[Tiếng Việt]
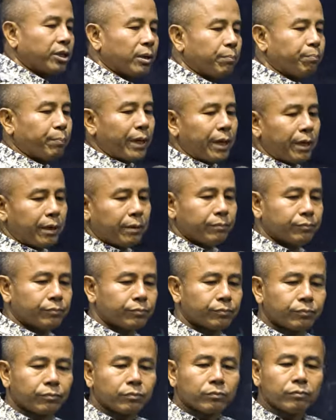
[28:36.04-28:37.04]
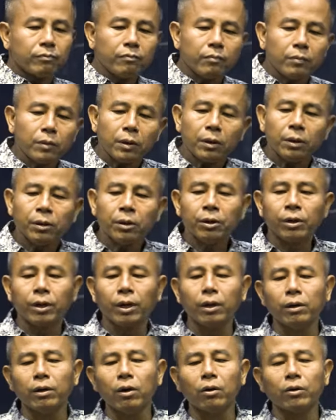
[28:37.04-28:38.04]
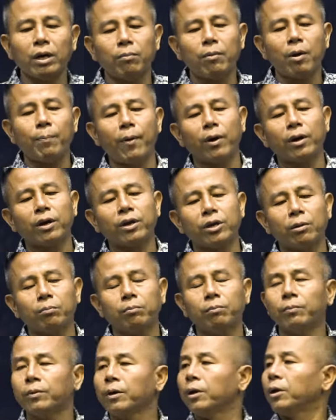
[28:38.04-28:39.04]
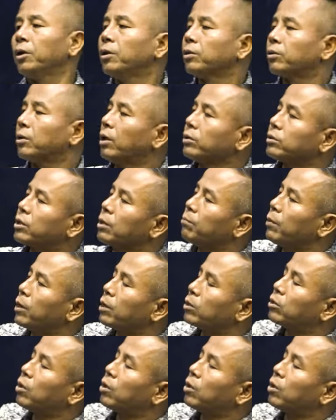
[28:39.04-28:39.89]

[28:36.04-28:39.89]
tí phí Cứ lúc nào bọc vô này không Trời ta bằng